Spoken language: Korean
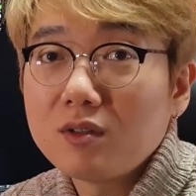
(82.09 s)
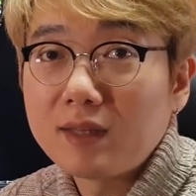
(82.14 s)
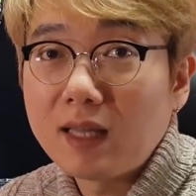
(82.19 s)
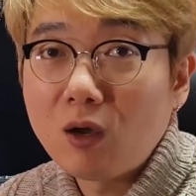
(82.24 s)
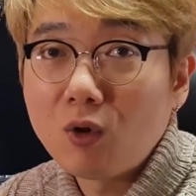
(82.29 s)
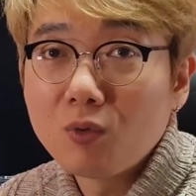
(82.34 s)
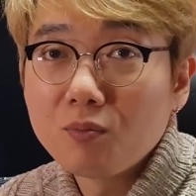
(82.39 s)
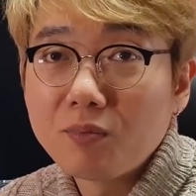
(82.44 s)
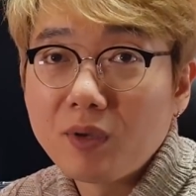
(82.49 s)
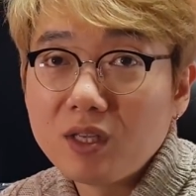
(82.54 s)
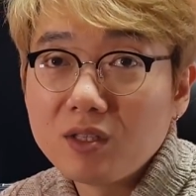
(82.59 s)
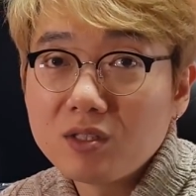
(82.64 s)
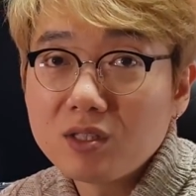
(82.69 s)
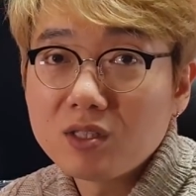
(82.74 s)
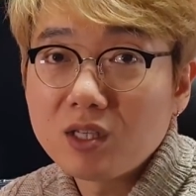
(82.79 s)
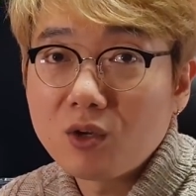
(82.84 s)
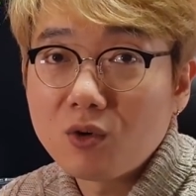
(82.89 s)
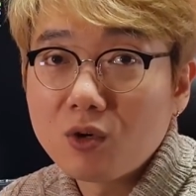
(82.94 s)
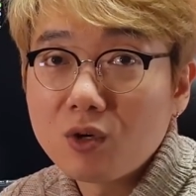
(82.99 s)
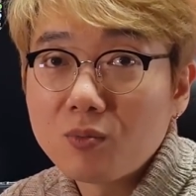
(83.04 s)
나온 벤치
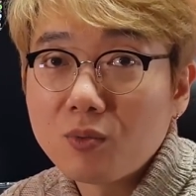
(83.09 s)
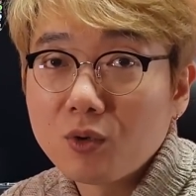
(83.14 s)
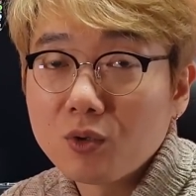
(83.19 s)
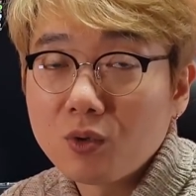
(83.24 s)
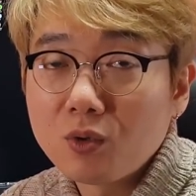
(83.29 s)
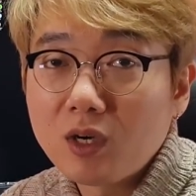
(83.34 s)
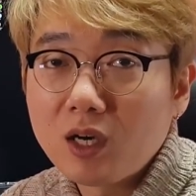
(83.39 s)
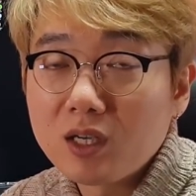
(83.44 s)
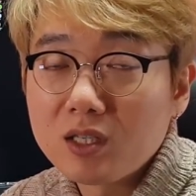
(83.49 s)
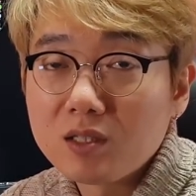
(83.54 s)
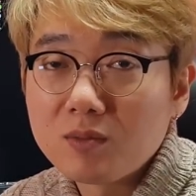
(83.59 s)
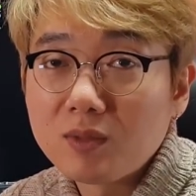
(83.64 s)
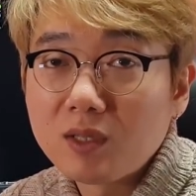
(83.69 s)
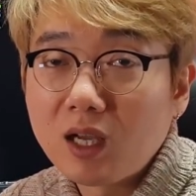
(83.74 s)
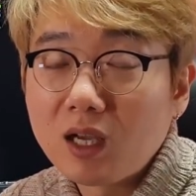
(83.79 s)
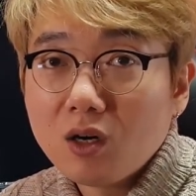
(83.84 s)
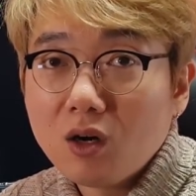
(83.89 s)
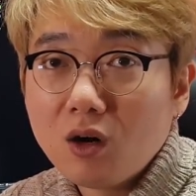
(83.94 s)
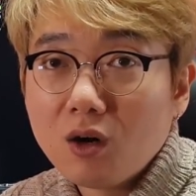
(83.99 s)
자료를 보도록 하겠습니다.